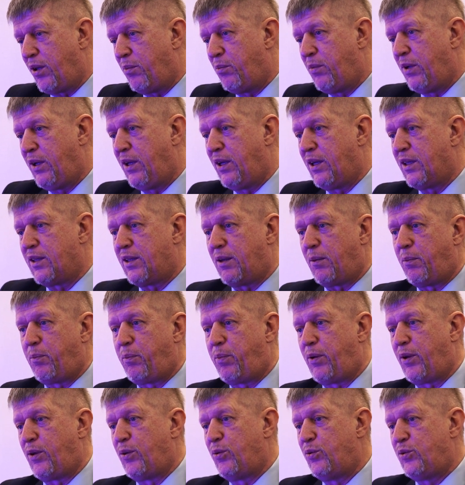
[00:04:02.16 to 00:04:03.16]
и мы это
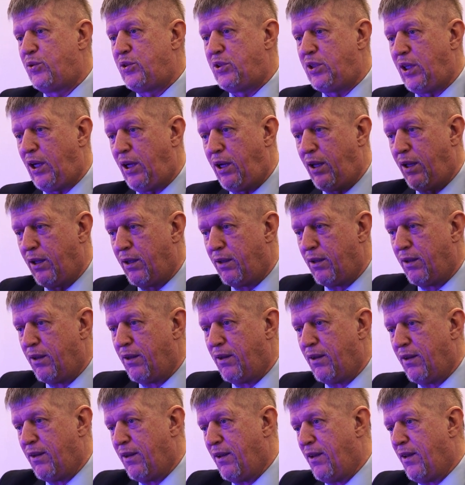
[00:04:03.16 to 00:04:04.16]
получили
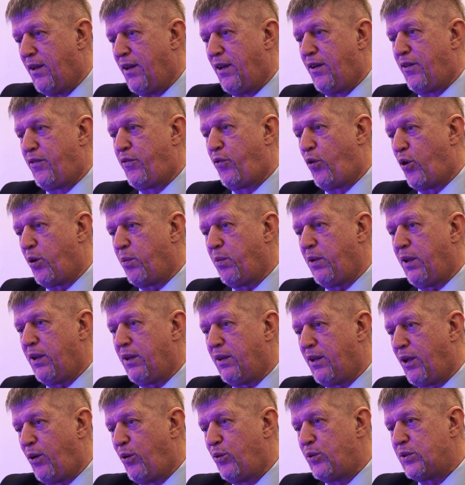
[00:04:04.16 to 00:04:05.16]
в форме
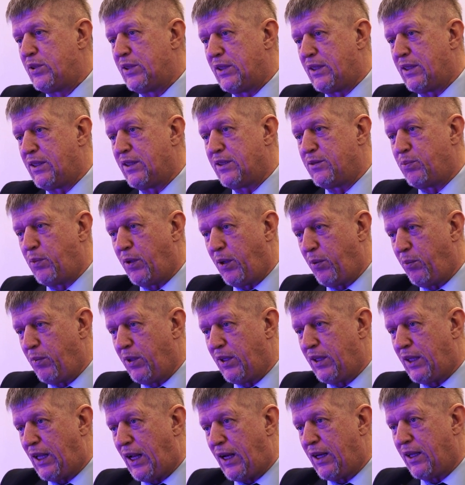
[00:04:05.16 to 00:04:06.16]
научных
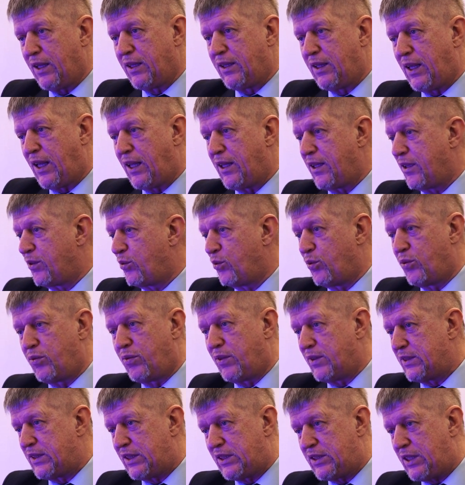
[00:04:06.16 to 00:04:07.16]
экспериментальных данных, тут
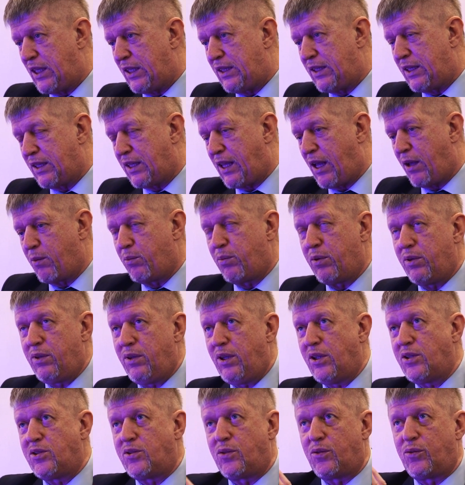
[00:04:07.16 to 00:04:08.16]
возражать-то как бы
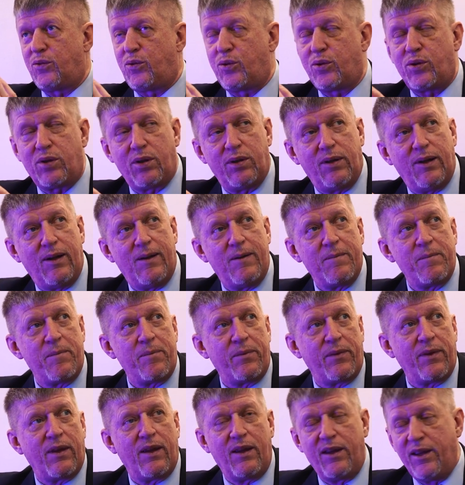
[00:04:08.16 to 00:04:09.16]
нечего. Вот
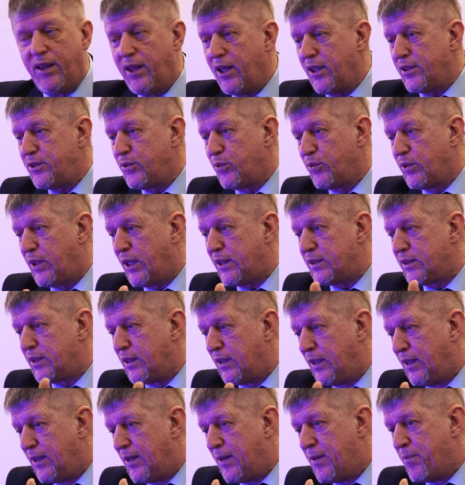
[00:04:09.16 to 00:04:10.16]
если у
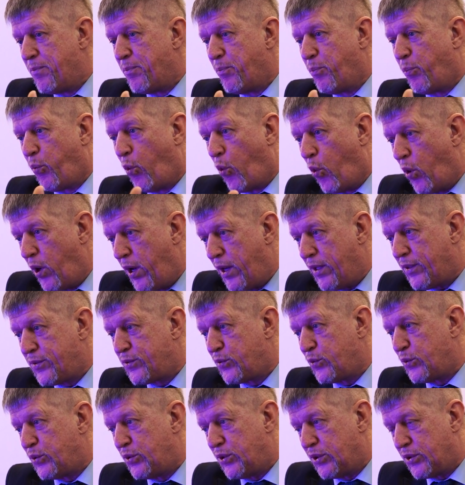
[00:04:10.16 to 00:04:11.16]
нас поле
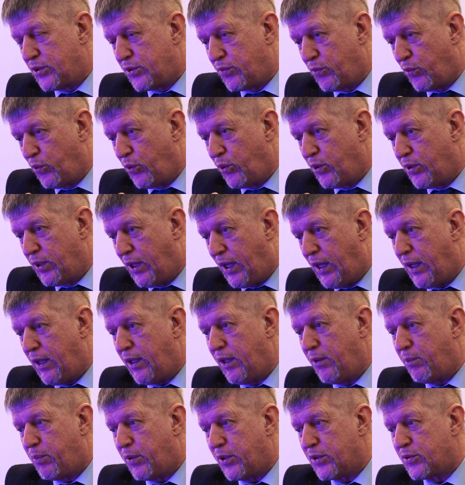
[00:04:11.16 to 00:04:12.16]
существует,
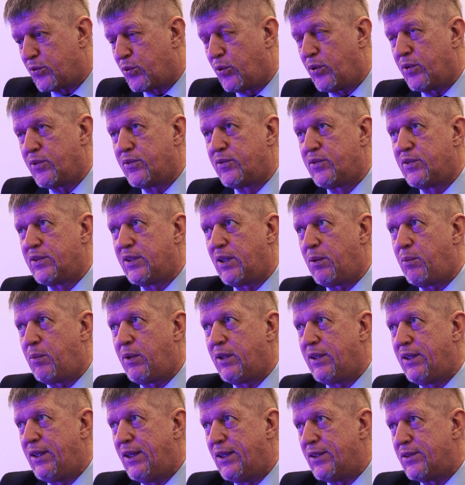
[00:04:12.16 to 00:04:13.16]
да, и происходит
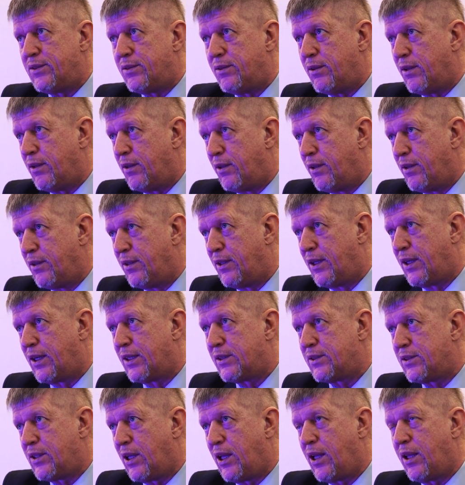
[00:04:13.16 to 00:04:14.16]
взаимодействие на
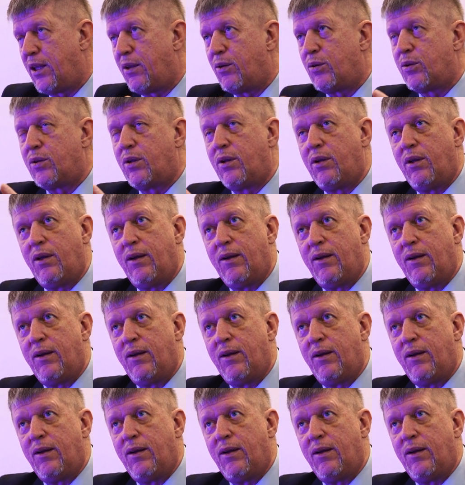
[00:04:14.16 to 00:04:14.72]
расстоянии. Вот